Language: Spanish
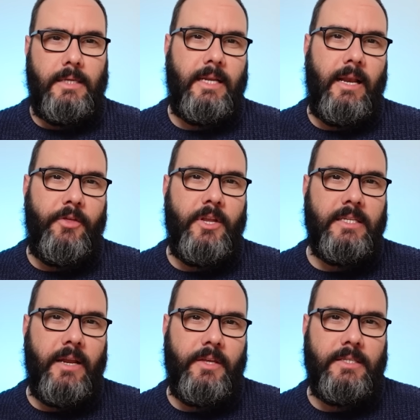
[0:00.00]
Las relaciones
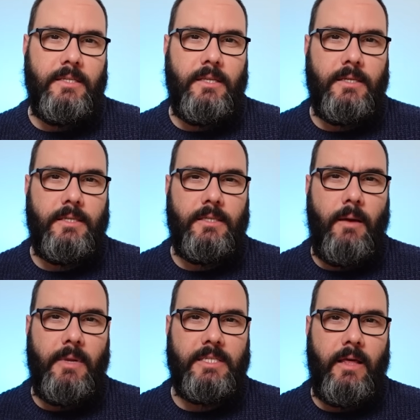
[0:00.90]
narcisistas
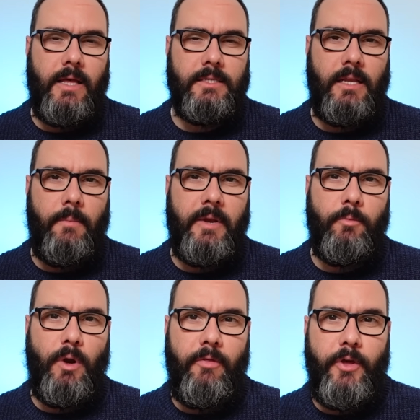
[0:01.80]
están basadas en la
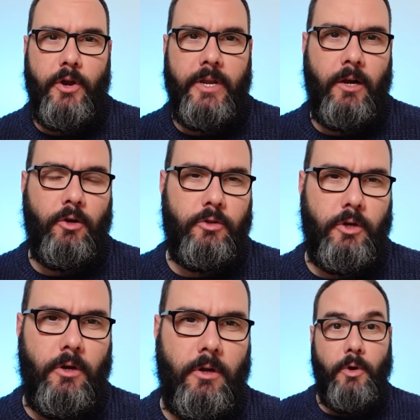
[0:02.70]
manipulación y el
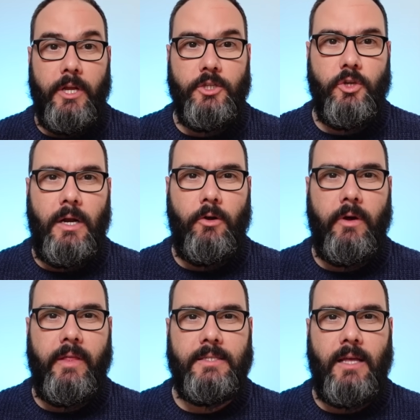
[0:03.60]
control. Por eso algo
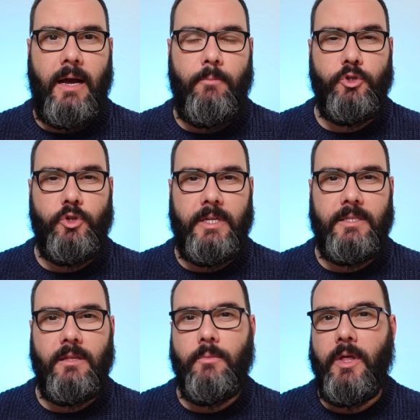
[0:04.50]
que destaca mucho en
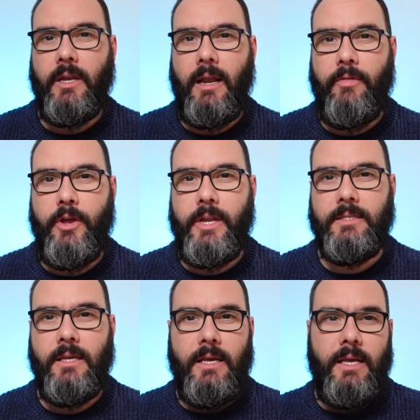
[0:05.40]
este tipo de
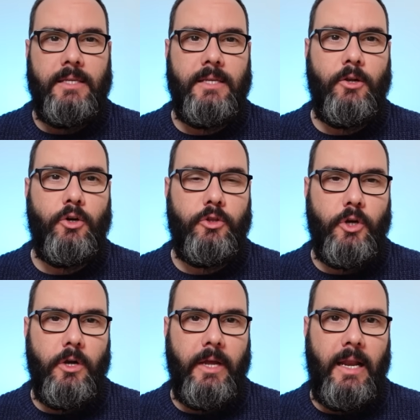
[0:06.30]
relaciones es el
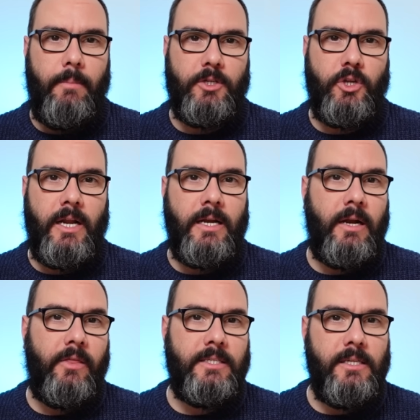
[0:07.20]
control que la persona
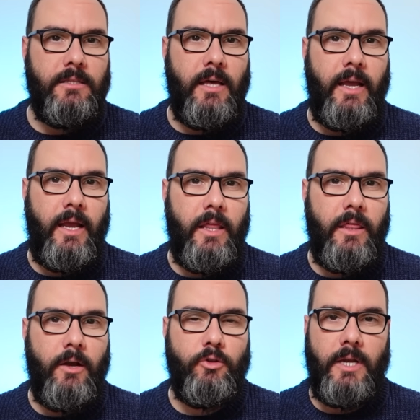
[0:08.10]
narcisista
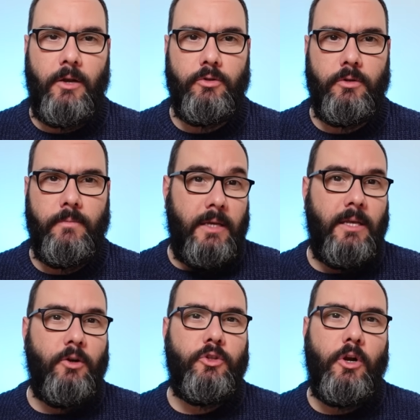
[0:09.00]
ejerce contra el otro.
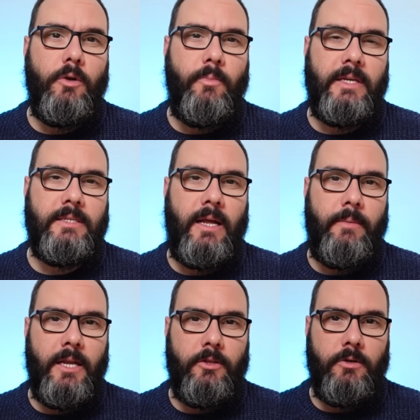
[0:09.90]
Este control puede ser
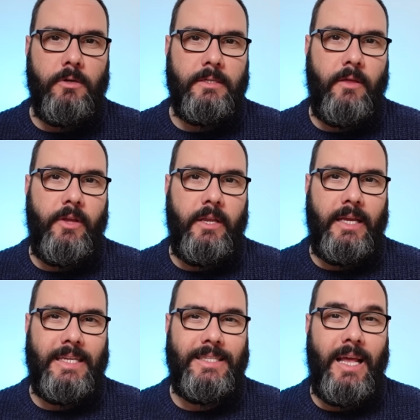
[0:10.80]
abierto, es decir,
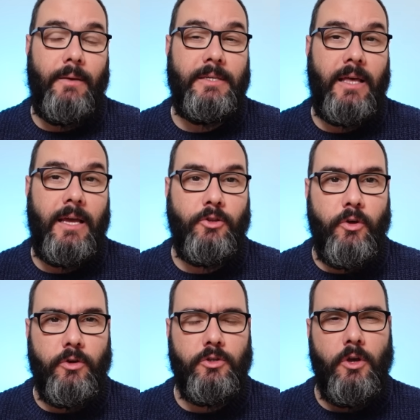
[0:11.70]
que esté a la vista de
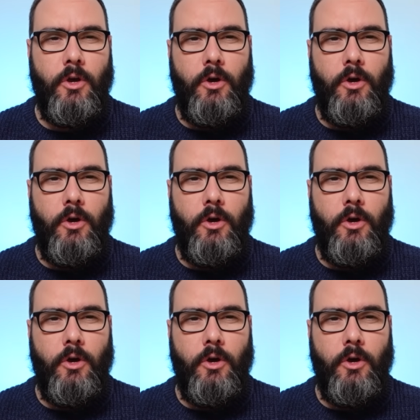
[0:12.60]
todos,